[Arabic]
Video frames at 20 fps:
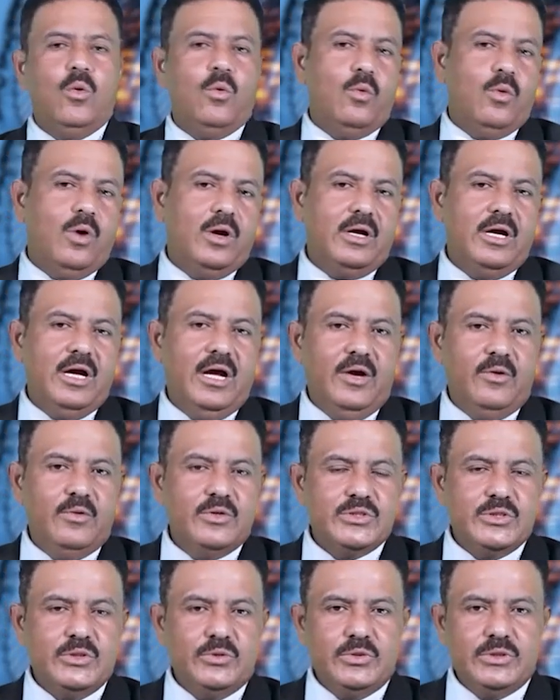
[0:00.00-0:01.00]
ووقع
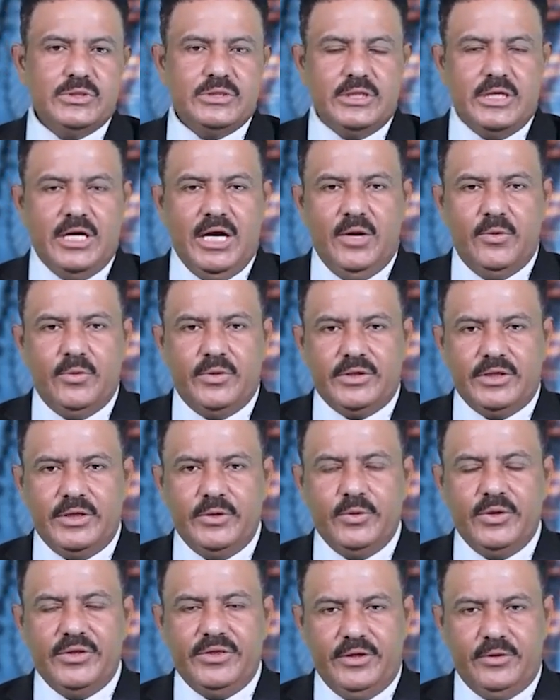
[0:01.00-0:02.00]
وزير الزراعة والري
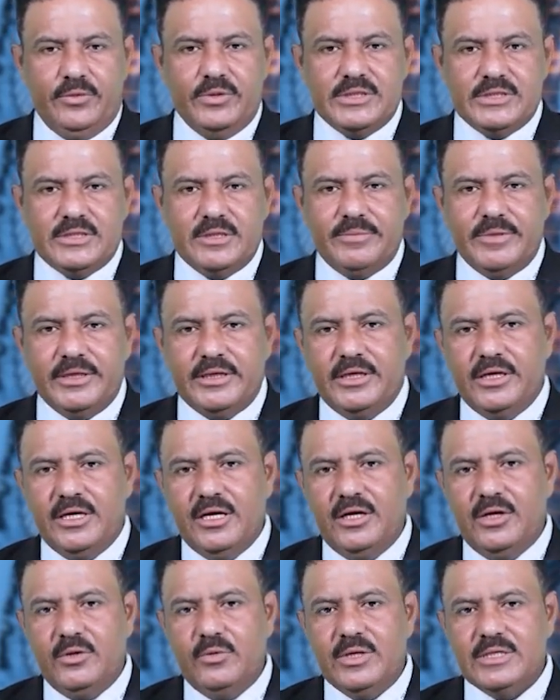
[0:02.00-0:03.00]
والثروة السمكية
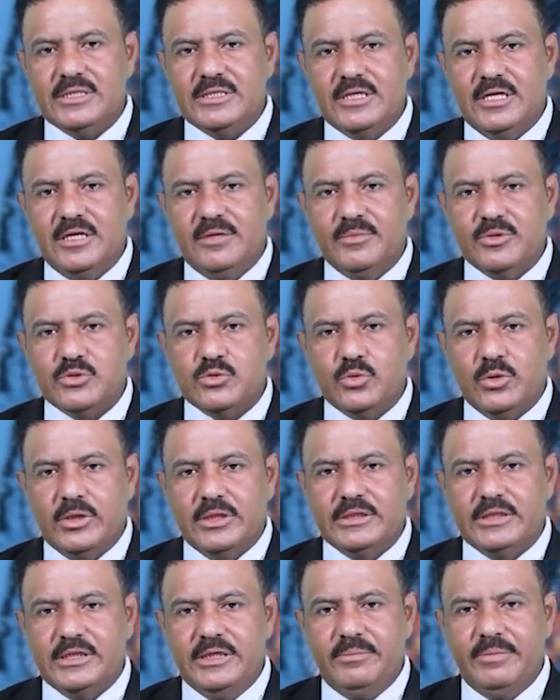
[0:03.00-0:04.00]
اللواء سالم
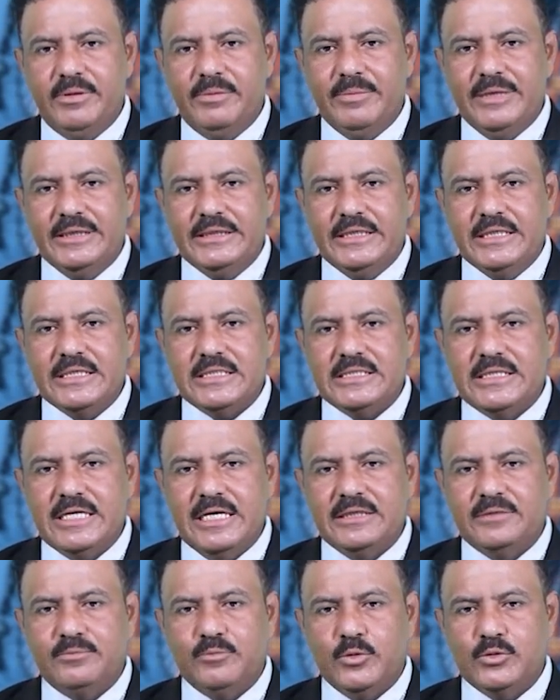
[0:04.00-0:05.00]
السقطري بمدينة
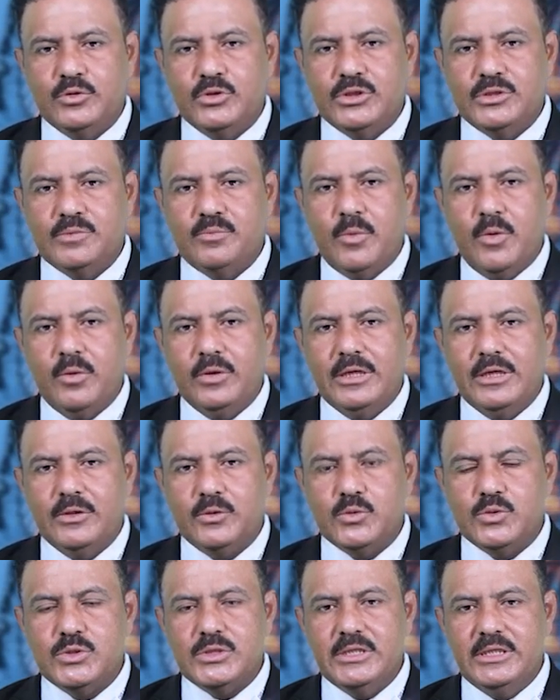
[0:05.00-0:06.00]
سان بطرسبورغ
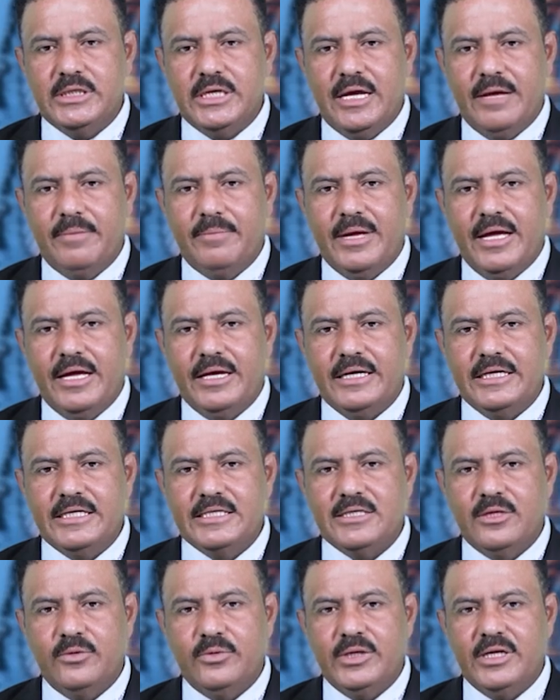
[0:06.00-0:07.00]
الروسية مع
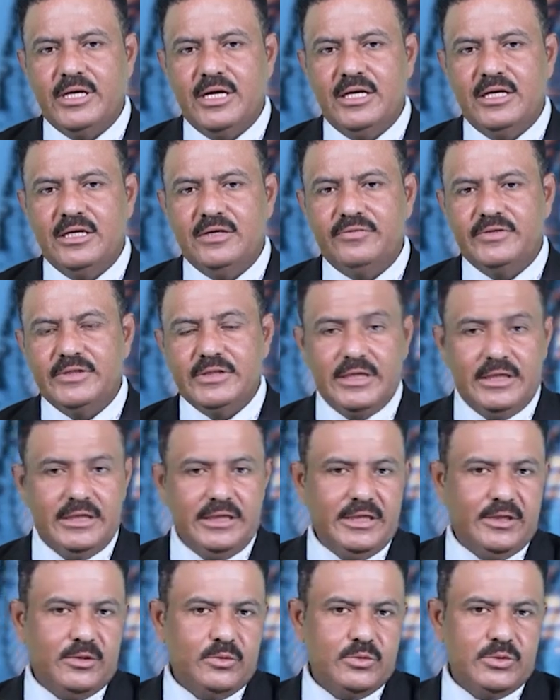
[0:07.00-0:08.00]
رئيس الوكالة
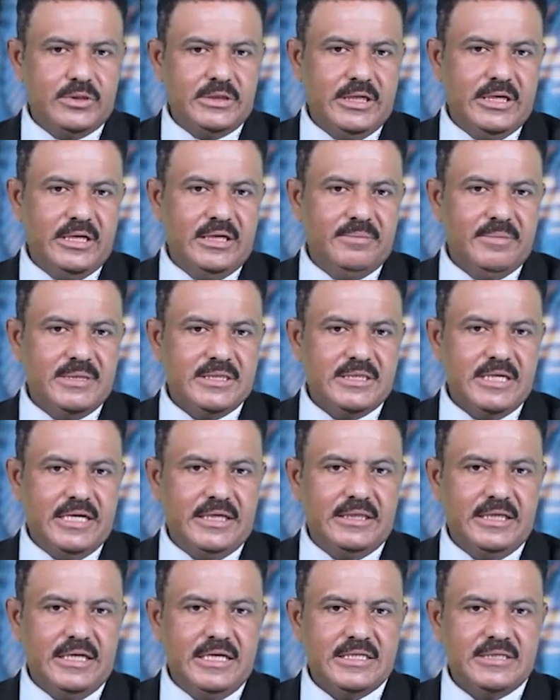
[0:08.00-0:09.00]
الفيدرالية الروسية
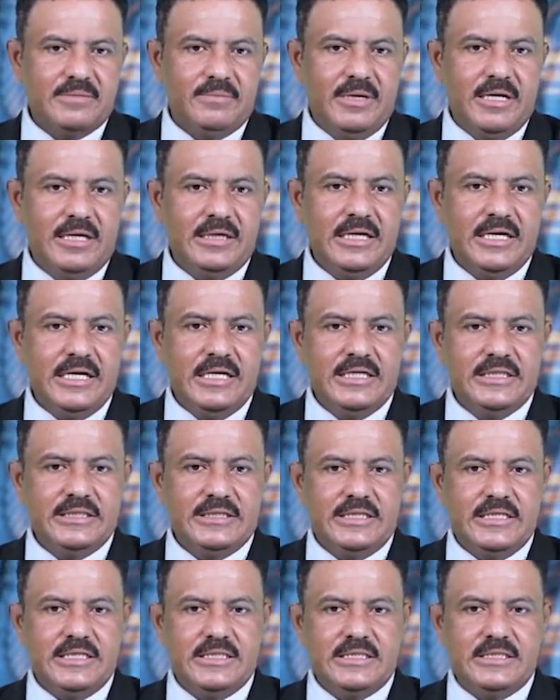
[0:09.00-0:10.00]
لمصائد الأسماك
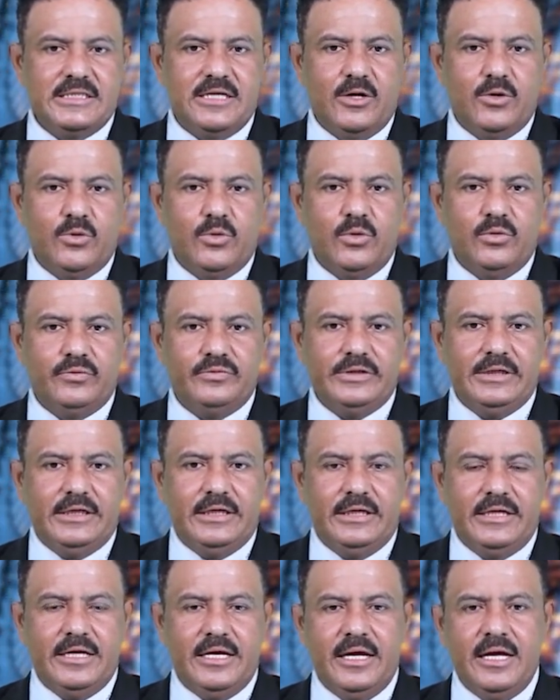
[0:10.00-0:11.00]
شيستاكوف
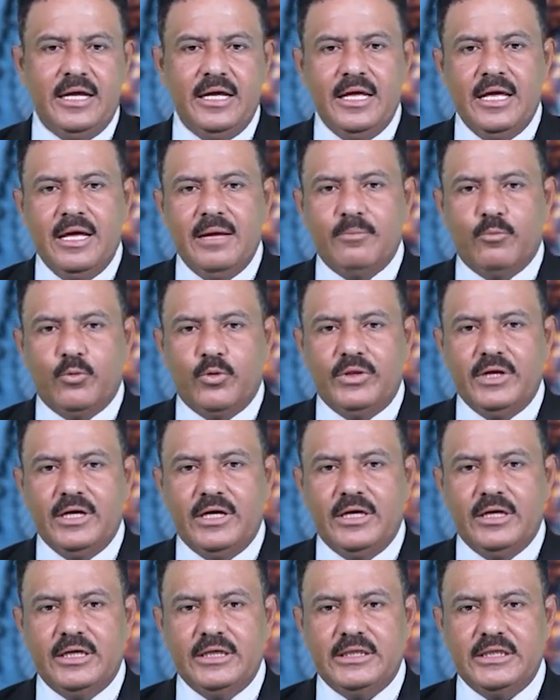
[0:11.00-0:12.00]
إيليا
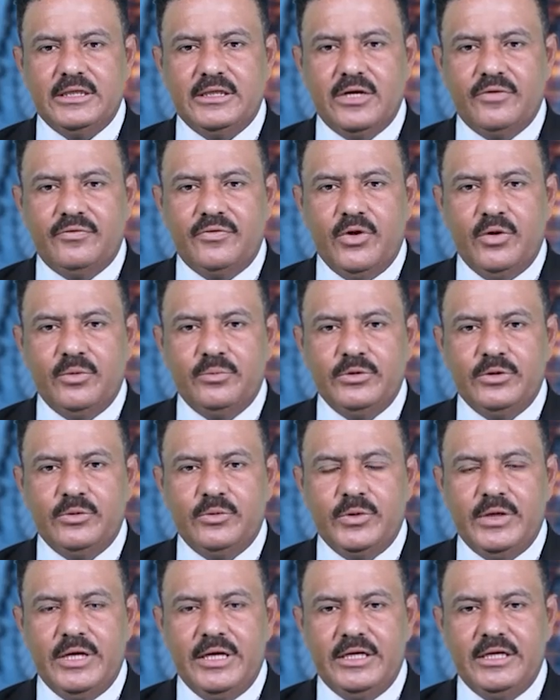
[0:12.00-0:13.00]
مذكرة تفاهم
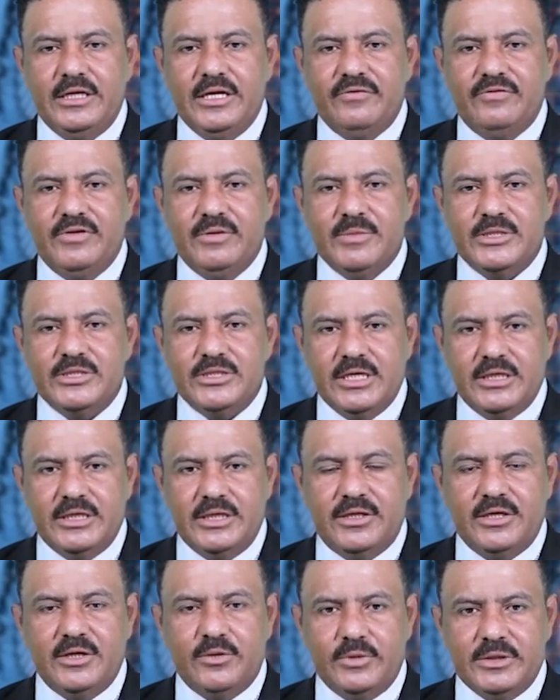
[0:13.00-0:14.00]
ثنائية في مجال
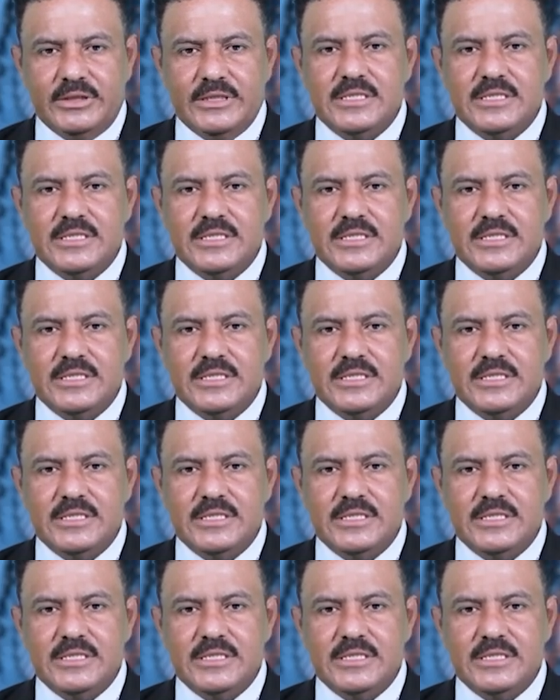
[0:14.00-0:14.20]
الثروة